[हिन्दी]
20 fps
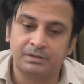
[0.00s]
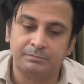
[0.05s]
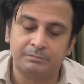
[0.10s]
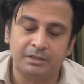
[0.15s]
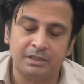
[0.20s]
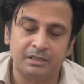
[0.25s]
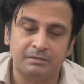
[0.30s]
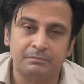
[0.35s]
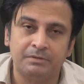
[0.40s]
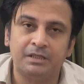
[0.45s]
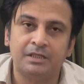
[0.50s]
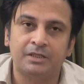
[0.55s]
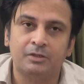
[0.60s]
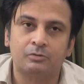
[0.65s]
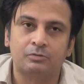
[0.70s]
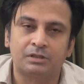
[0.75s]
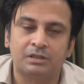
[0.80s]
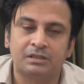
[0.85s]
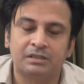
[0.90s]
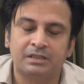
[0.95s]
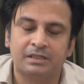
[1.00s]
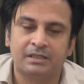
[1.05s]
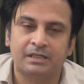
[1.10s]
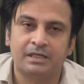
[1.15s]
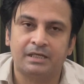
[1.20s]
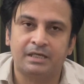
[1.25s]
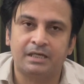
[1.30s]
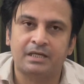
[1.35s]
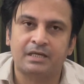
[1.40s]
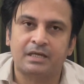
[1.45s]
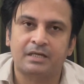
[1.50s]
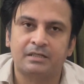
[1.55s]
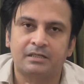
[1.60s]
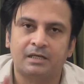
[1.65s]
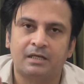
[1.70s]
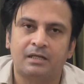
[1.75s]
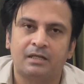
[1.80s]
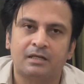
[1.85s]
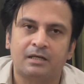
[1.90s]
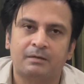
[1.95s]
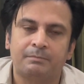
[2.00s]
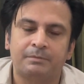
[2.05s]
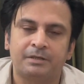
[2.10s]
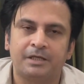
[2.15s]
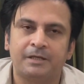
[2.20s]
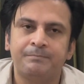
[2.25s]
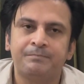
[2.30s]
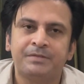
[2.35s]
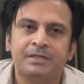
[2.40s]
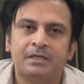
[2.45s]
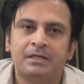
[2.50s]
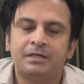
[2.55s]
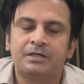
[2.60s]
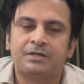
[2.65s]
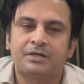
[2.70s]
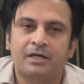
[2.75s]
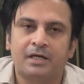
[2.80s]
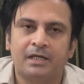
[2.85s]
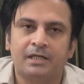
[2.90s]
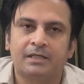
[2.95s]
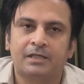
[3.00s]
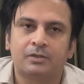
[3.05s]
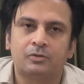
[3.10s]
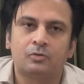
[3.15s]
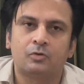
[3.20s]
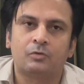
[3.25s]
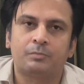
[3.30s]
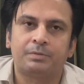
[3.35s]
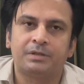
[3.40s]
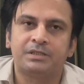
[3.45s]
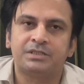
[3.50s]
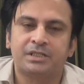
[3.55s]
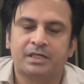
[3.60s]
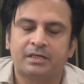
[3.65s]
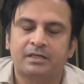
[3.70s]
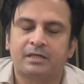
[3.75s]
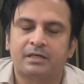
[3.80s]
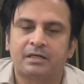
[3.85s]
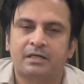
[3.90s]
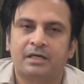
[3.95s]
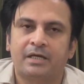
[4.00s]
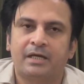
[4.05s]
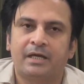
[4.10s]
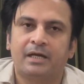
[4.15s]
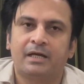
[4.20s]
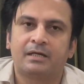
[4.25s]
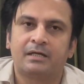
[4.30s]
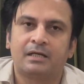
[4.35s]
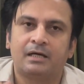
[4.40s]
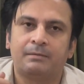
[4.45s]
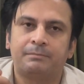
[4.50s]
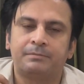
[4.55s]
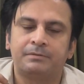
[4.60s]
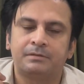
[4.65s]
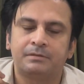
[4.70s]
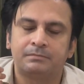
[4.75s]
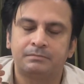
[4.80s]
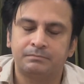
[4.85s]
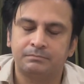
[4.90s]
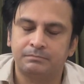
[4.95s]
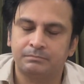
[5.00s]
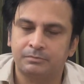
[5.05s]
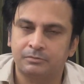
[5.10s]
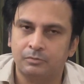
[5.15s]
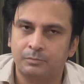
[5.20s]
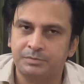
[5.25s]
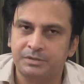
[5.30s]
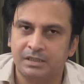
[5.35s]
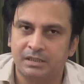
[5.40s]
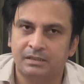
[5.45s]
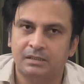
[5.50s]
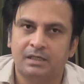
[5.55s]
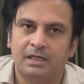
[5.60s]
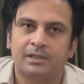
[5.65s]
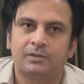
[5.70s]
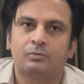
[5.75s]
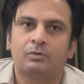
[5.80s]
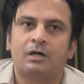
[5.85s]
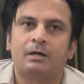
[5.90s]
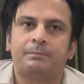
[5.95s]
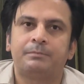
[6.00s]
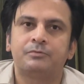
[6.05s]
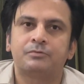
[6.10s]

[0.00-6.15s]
तीन महीने होते थे कि एक एक डॉलर आपने ट्रायल के तौर पे चेक करना है अगर आपको पसंद आए तो आप